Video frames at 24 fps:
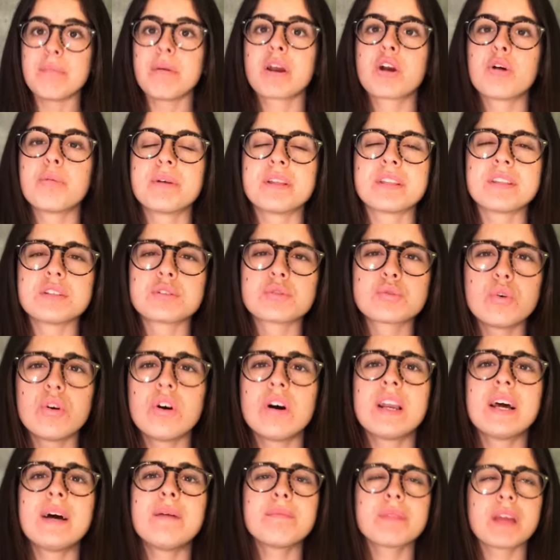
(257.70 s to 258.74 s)
mai copiato a
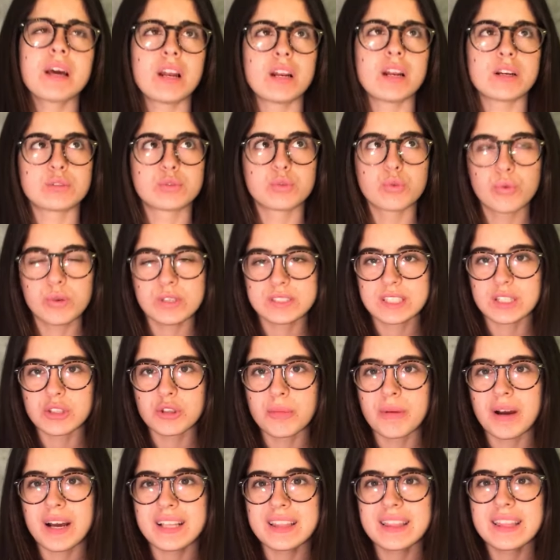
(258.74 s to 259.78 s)
scuola? Allora, su questa
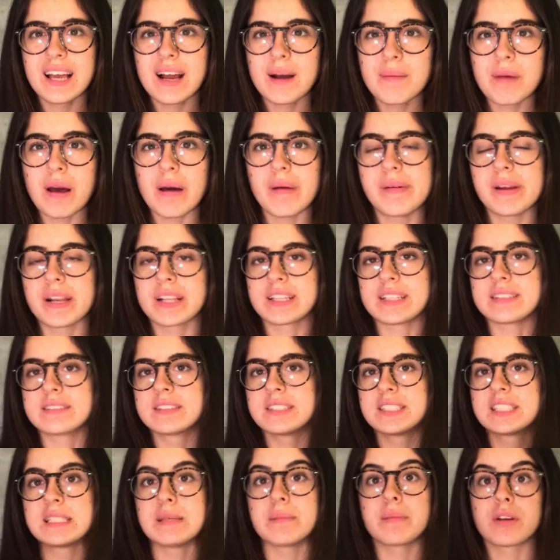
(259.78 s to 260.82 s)
domanda avrei
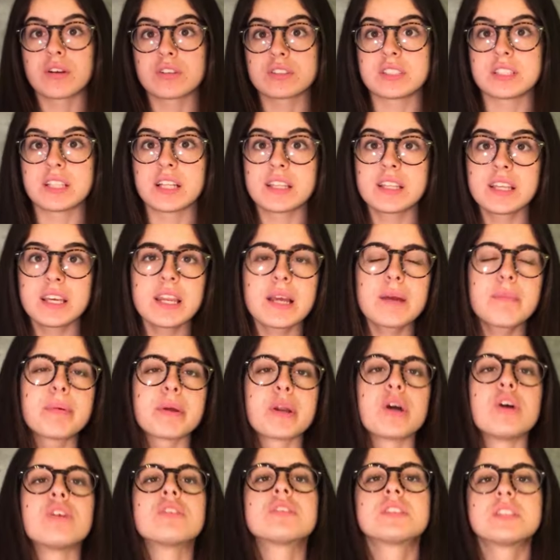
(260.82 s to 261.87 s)
tantissime cose da dire,
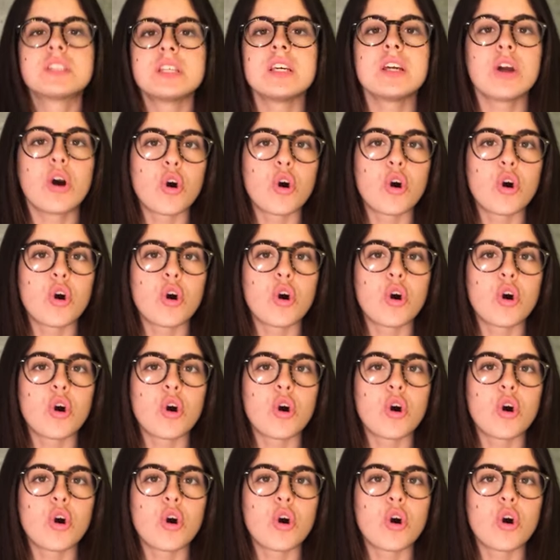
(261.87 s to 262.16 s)
però sì,